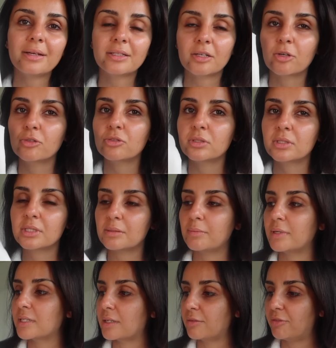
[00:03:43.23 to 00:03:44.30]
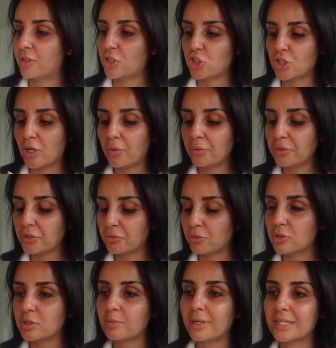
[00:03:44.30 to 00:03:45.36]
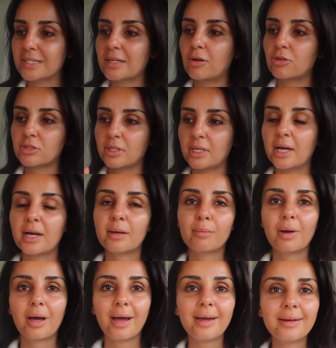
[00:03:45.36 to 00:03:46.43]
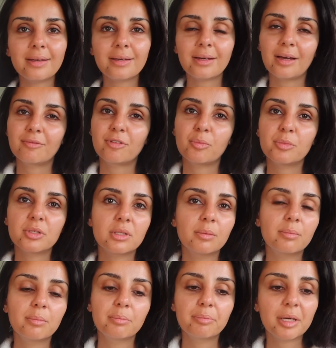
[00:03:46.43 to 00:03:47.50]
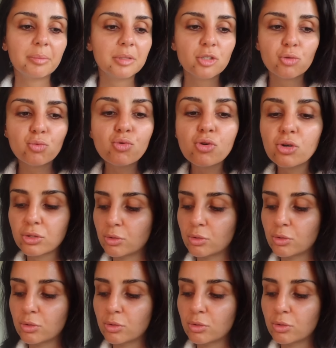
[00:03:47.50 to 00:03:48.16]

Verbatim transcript: Da könnt ihr das immer drin verstauen. Ich würde die Maske auch danach immer reinigen. Einfach mit einem Babytuch.